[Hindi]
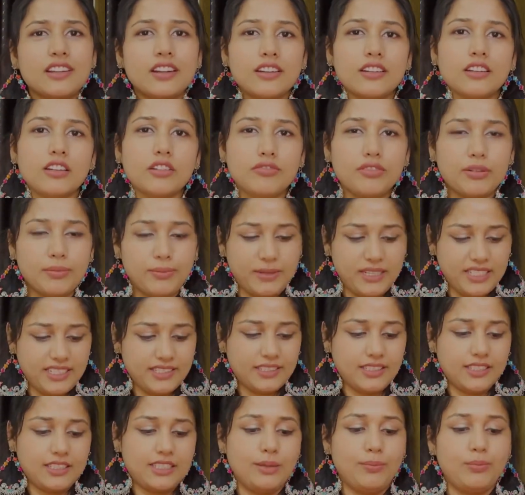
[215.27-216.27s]
हंड्रेड फिफ्टी
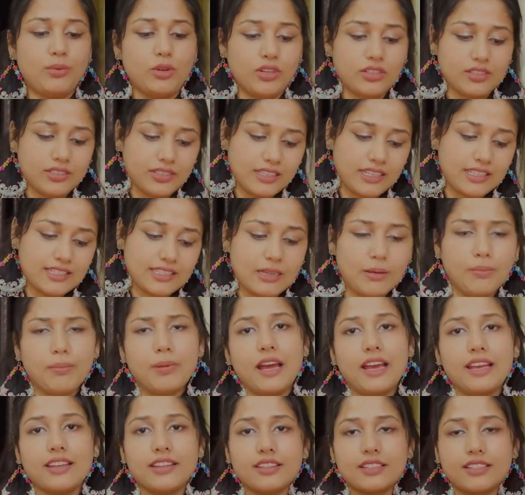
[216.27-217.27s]
सिक्स अप्रॉक्स का इसका
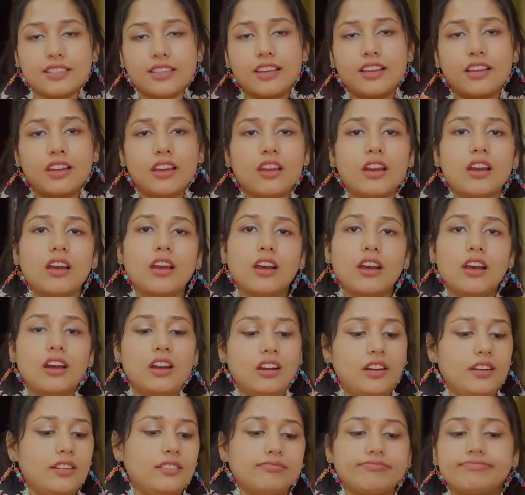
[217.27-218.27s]
प्राइस है
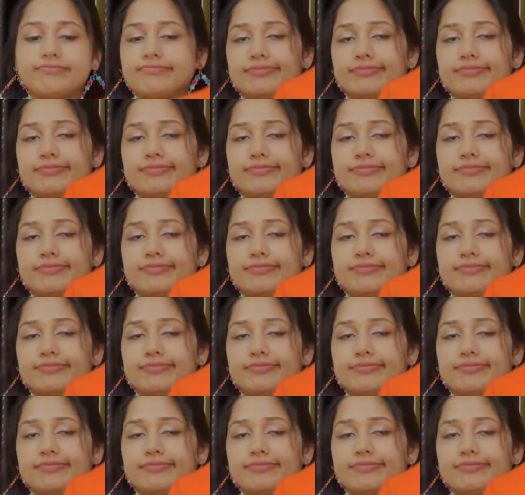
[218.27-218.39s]
और